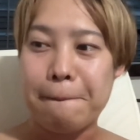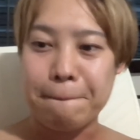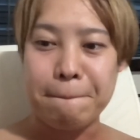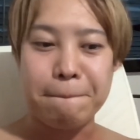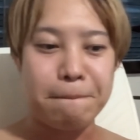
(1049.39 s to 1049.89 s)
う
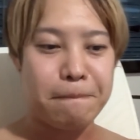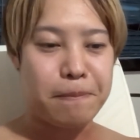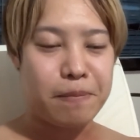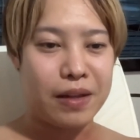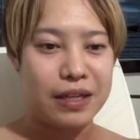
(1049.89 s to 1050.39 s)
ん。
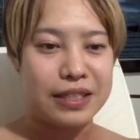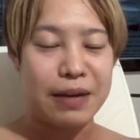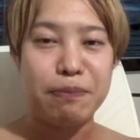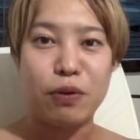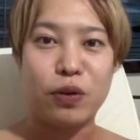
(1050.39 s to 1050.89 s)

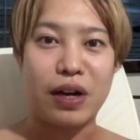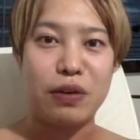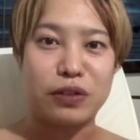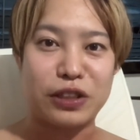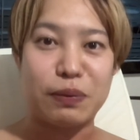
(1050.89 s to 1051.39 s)
散歩とかよ
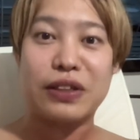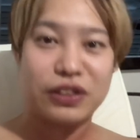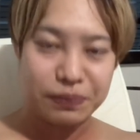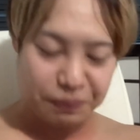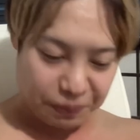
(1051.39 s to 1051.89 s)
くします。